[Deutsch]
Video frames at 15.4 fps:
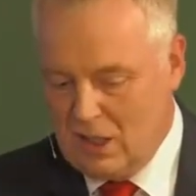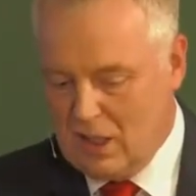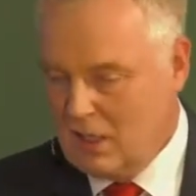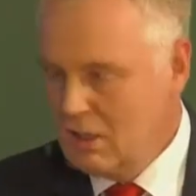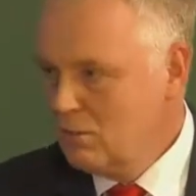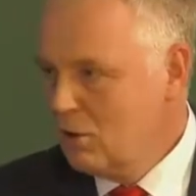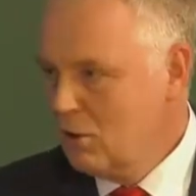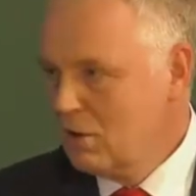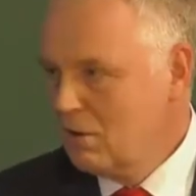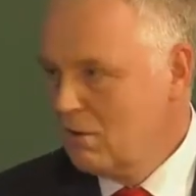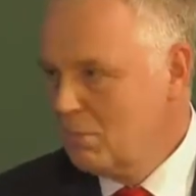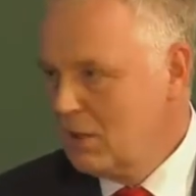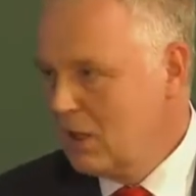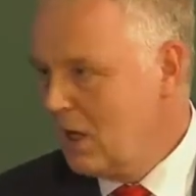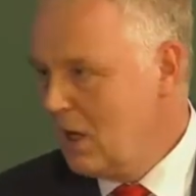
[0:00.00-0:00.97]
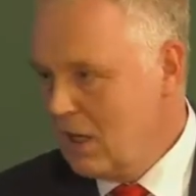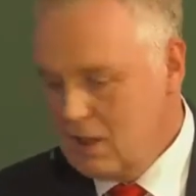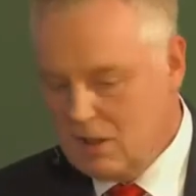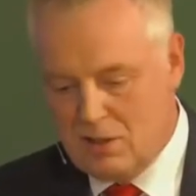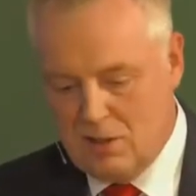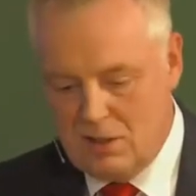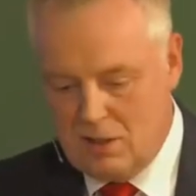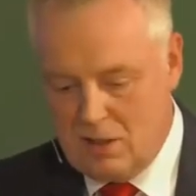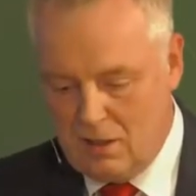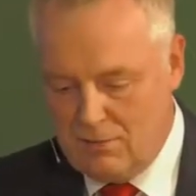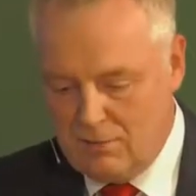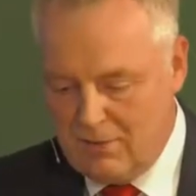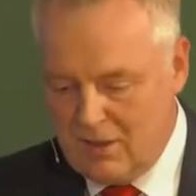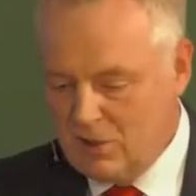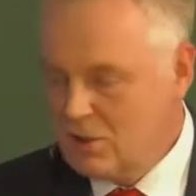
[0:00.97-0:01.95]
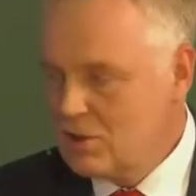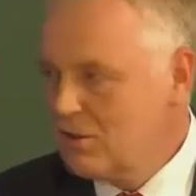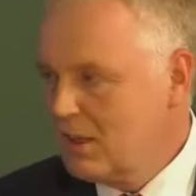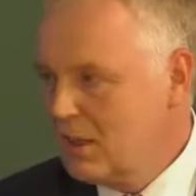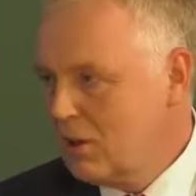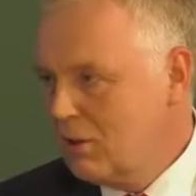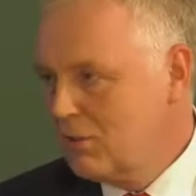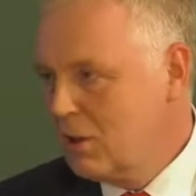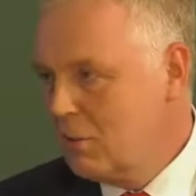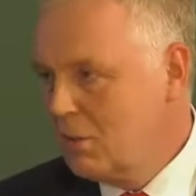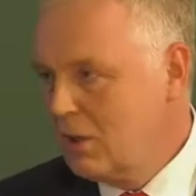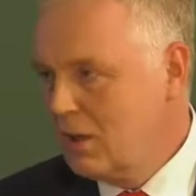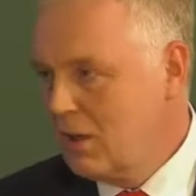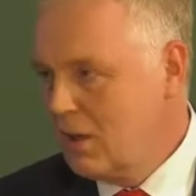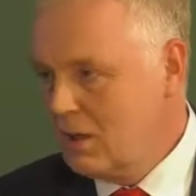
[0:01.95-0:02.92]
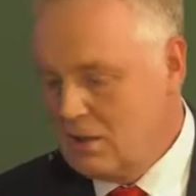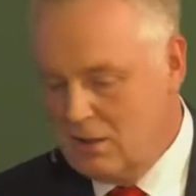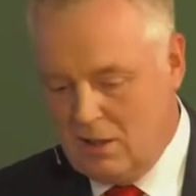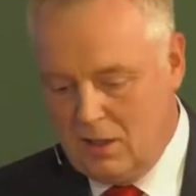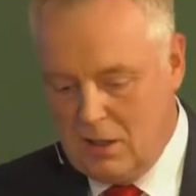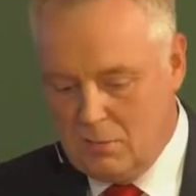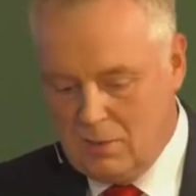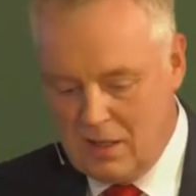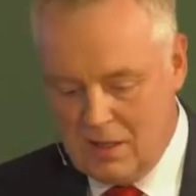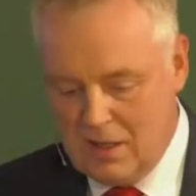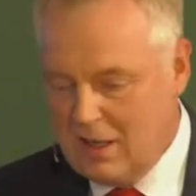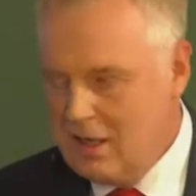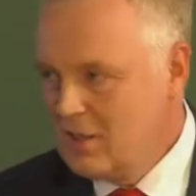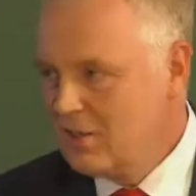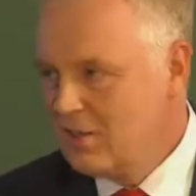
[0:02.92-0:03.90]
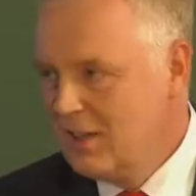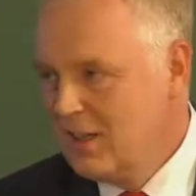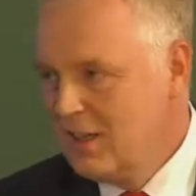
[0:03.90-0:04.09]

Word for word: erkannt worden, Betrag, es ist der Verwendungszweck drauf, der Betrag, die IBAN, Perfekt. alles.